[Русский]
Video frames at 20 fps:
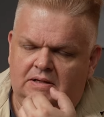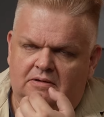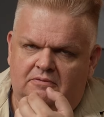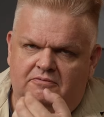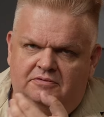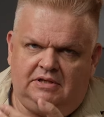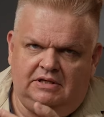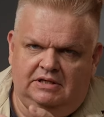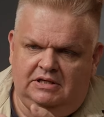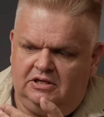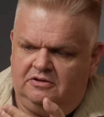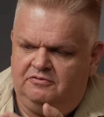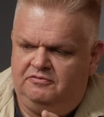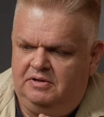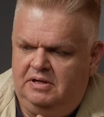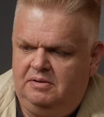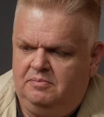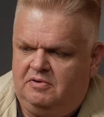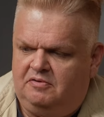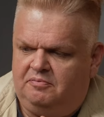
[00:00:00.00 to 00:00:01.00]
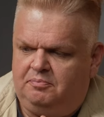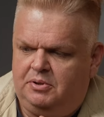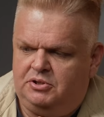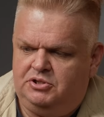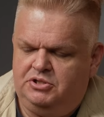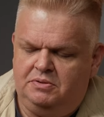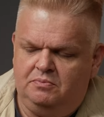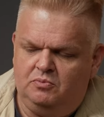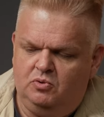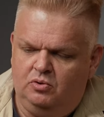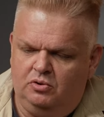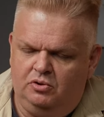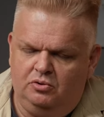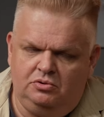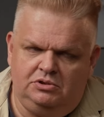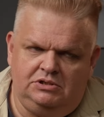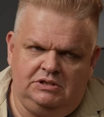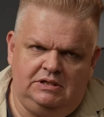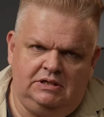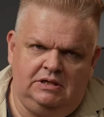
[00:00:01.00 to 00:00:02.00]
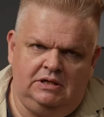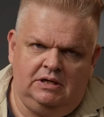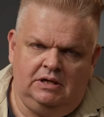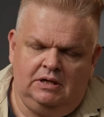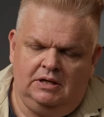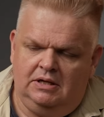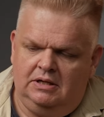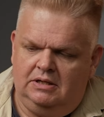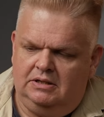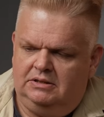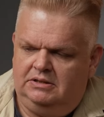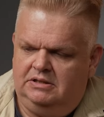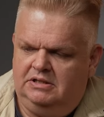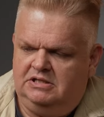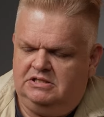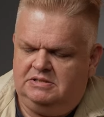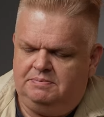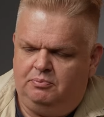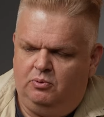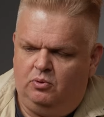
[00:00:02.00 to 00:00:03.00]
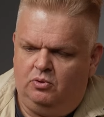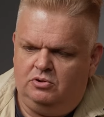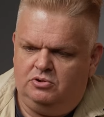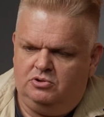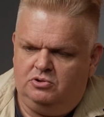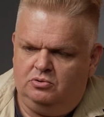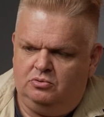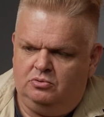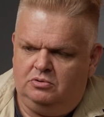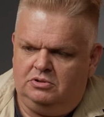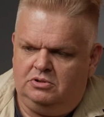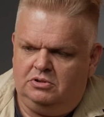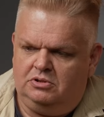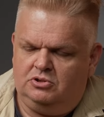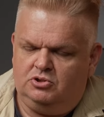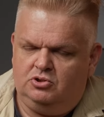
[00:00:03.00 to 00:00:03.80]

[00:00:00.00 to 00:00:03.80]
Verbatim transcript: в таких фильмах, почему люди не используют